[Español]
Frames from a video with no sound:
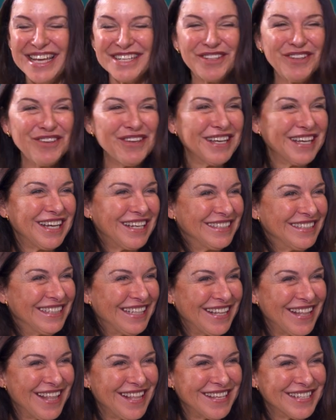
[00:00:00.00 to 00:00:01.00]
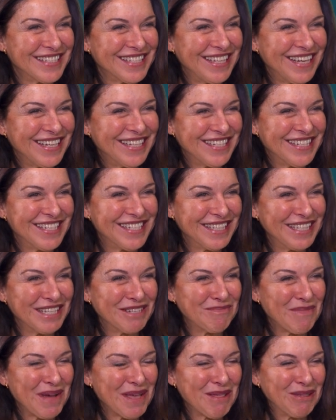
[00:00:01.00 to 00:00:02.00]
Estoy encantada de estar en este
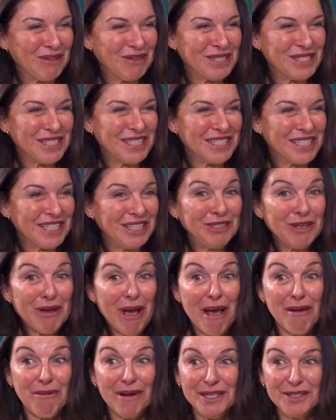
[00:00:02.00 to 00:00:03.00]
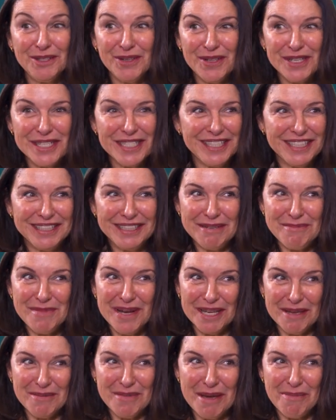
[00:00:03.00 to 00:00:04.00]
espacio, en este sitio, hablando de este
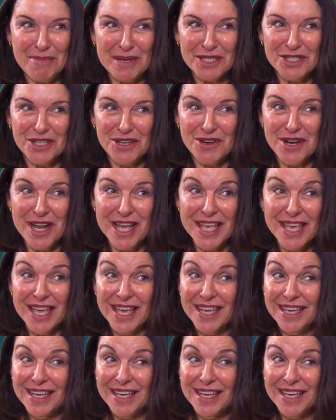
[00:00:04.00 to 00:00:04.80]
tema que me apasiona.